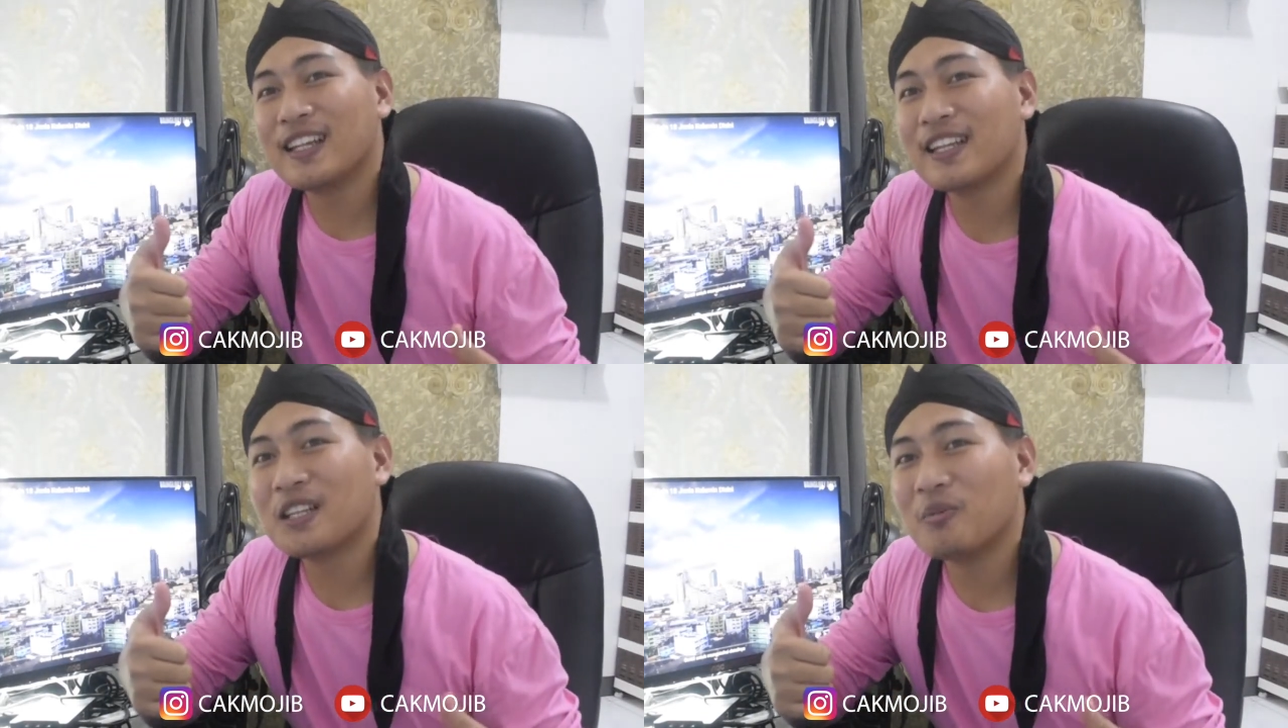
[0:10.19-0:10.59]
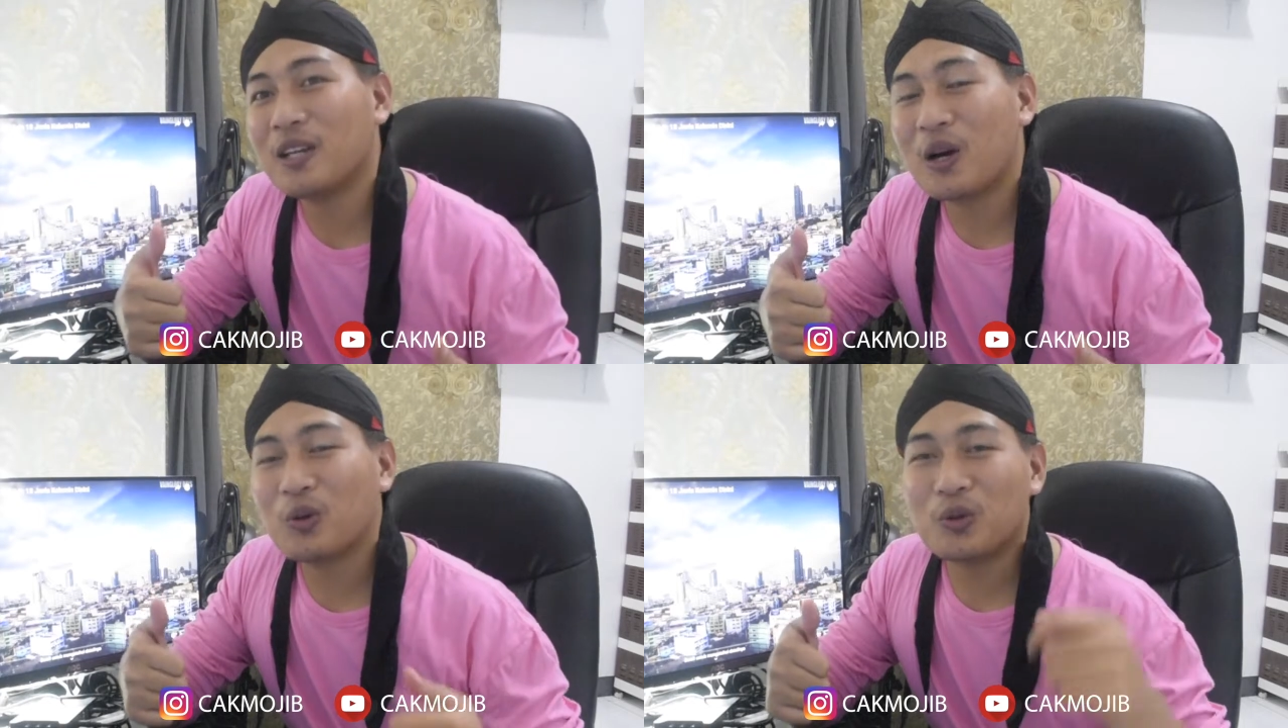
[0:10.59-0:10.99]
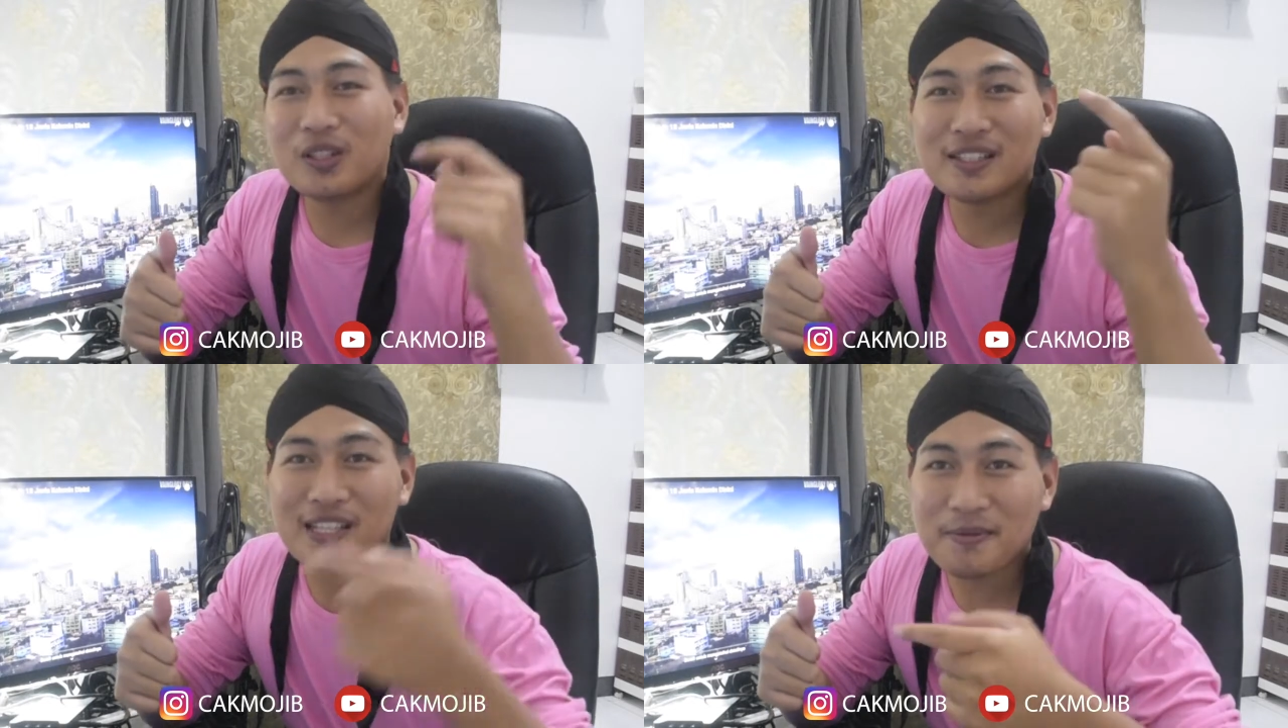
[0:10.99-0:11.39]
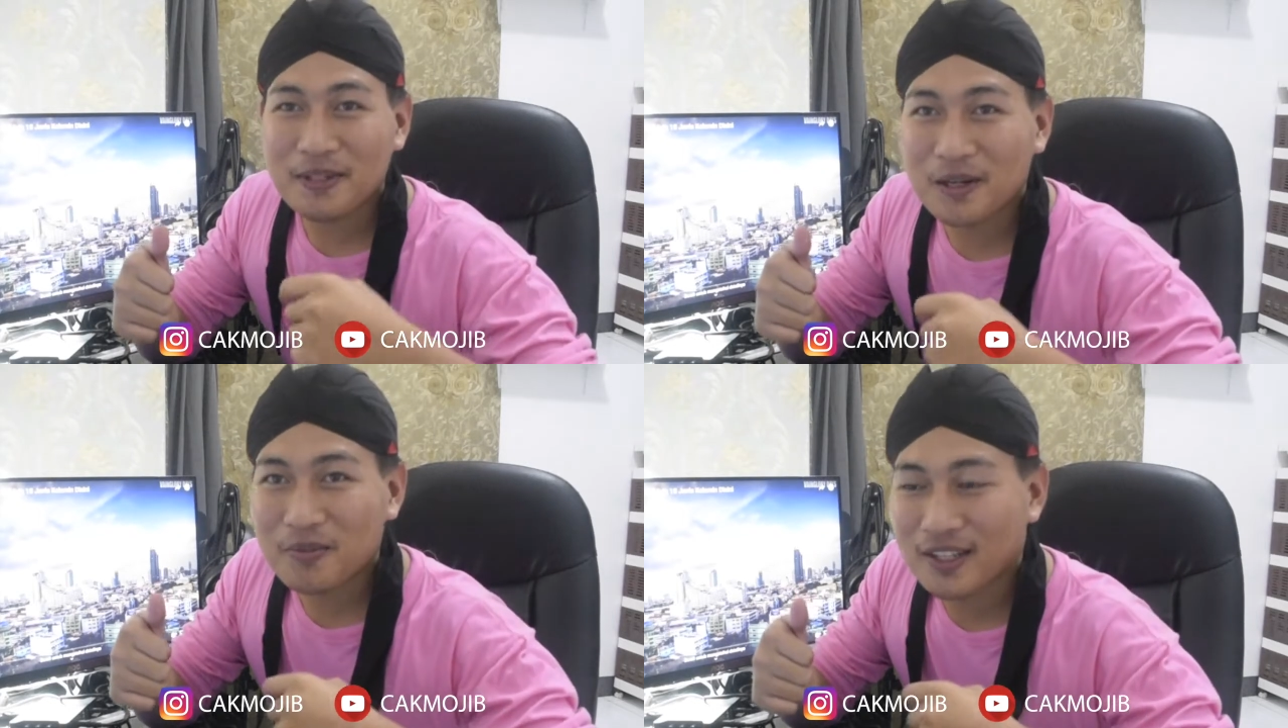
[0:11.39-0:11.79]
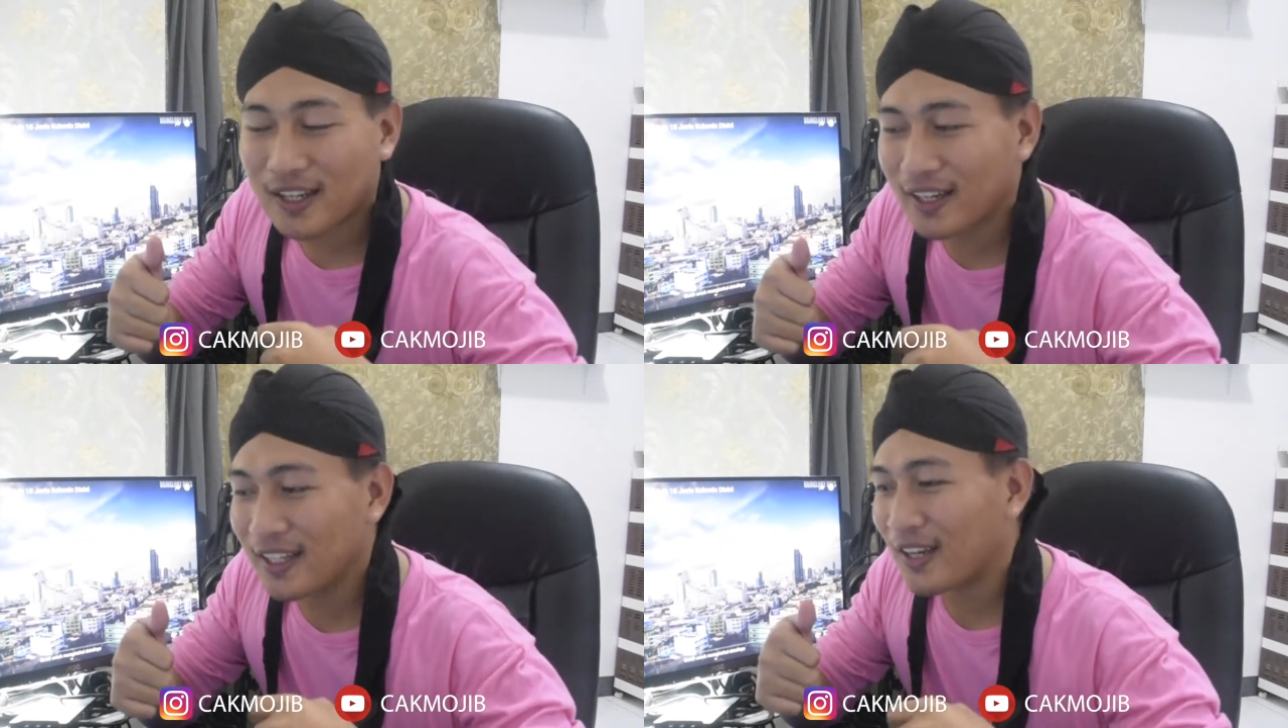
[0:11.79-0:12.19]
like terlebih dahulu Dan subscribe
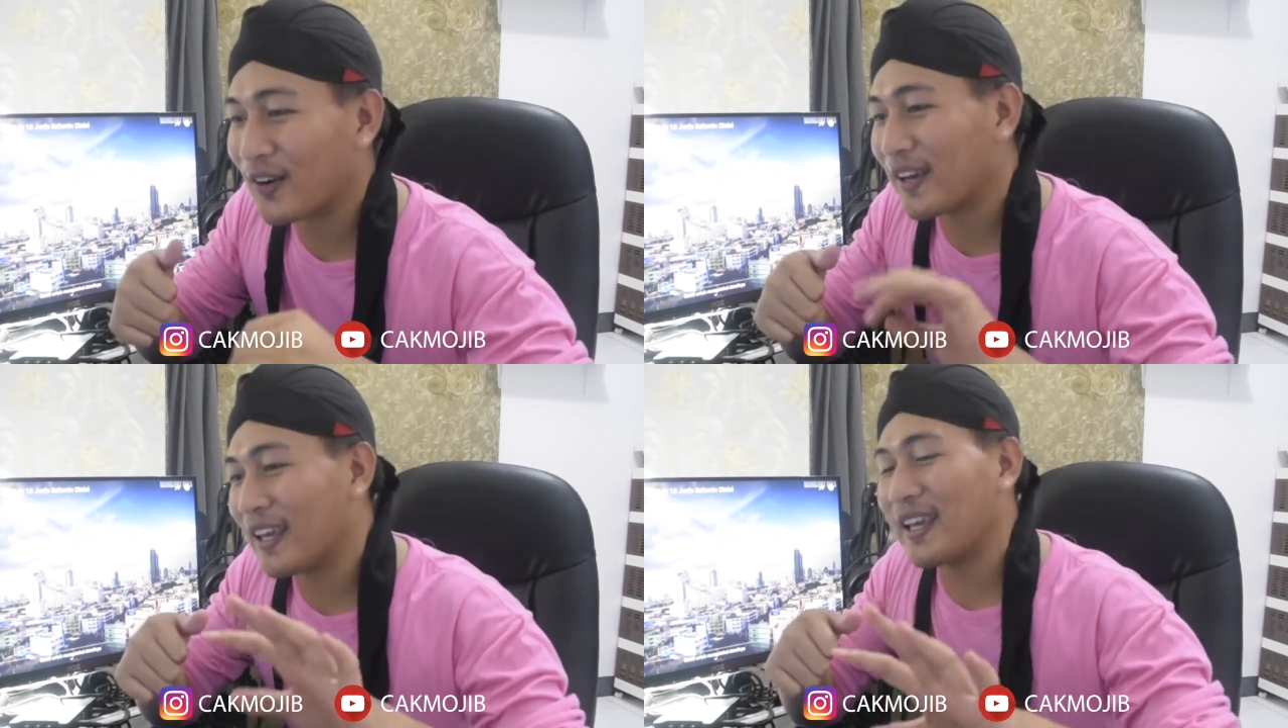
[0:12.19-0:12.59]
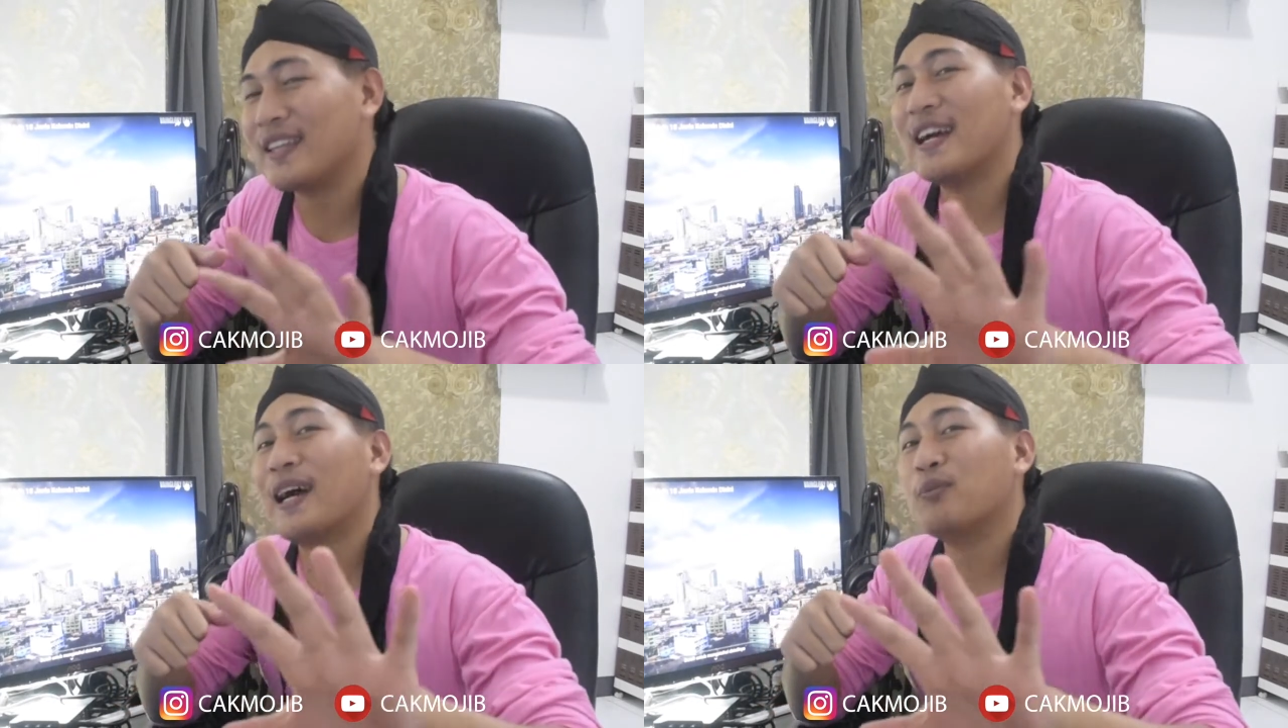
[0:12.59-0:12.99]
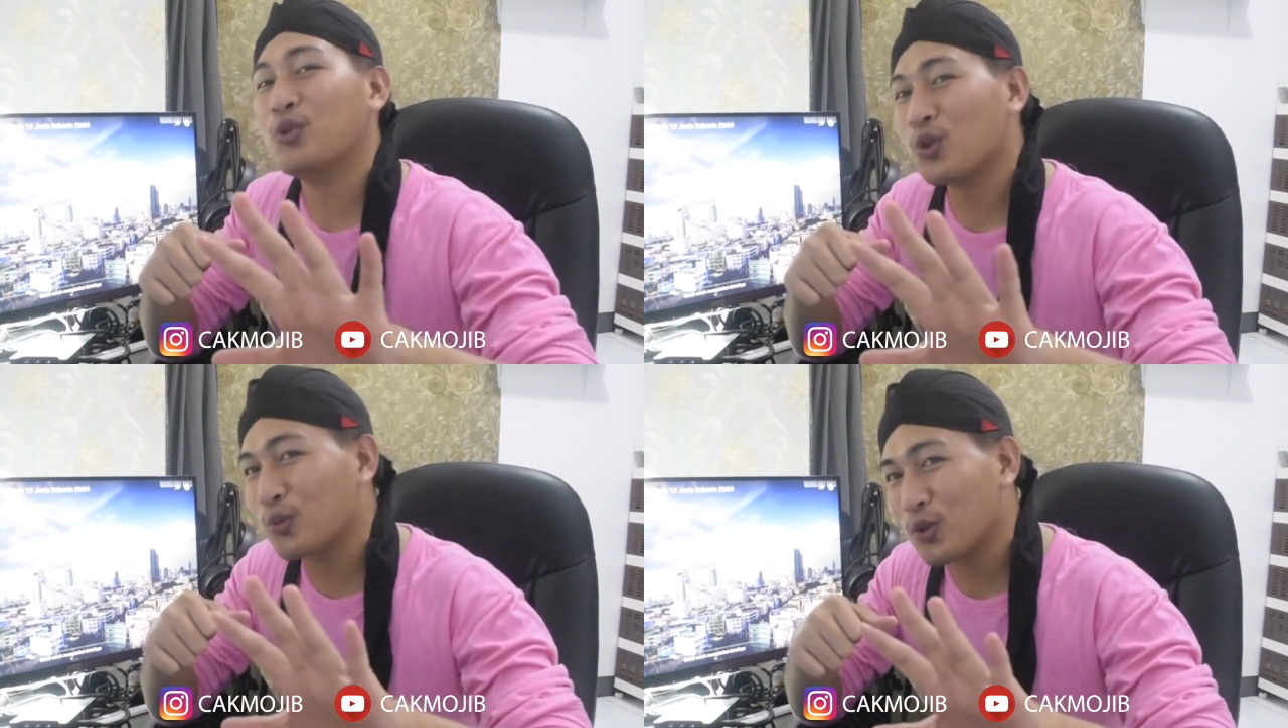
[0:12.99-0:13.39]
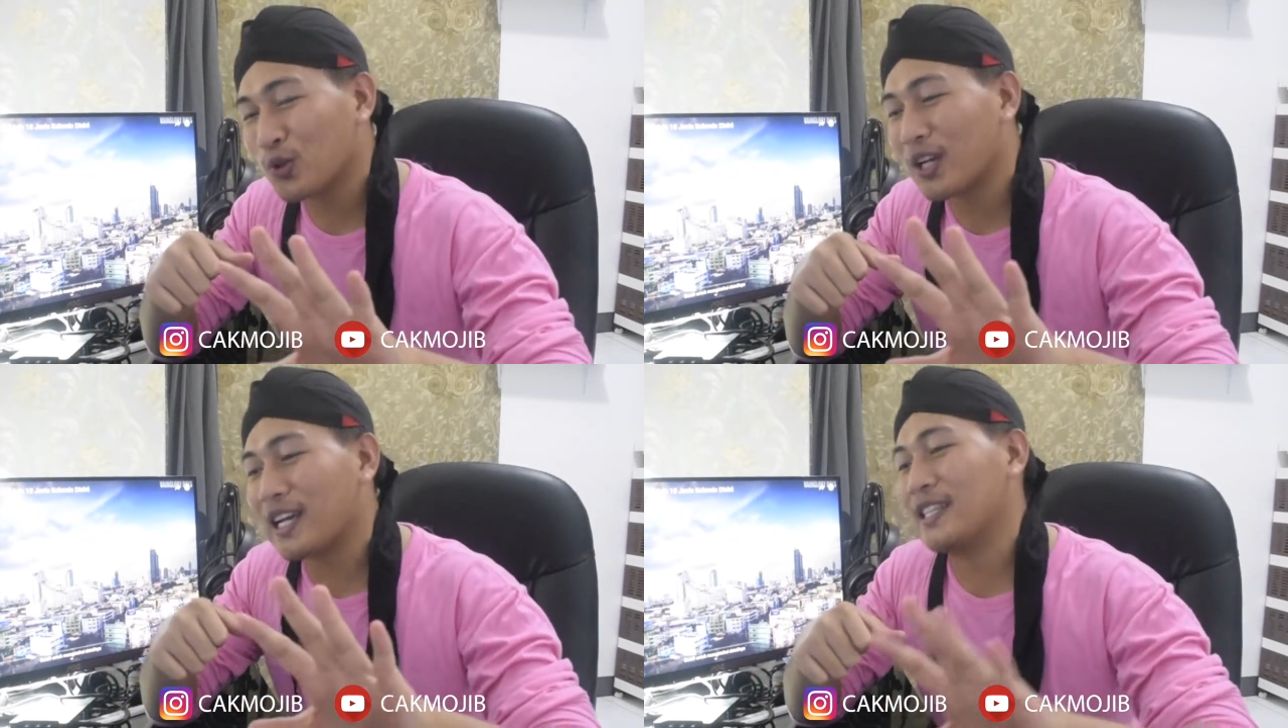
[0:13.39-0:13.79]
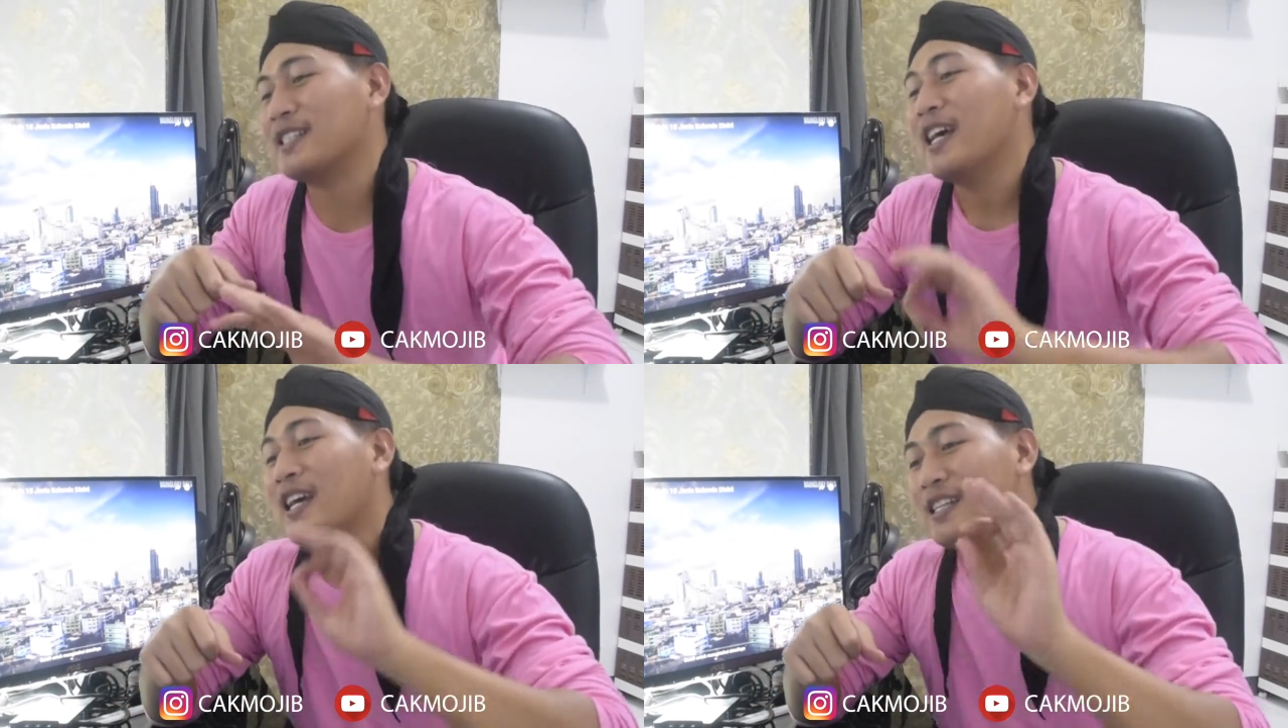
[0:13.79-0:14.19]
channel ini Oke jangan buru-buru guys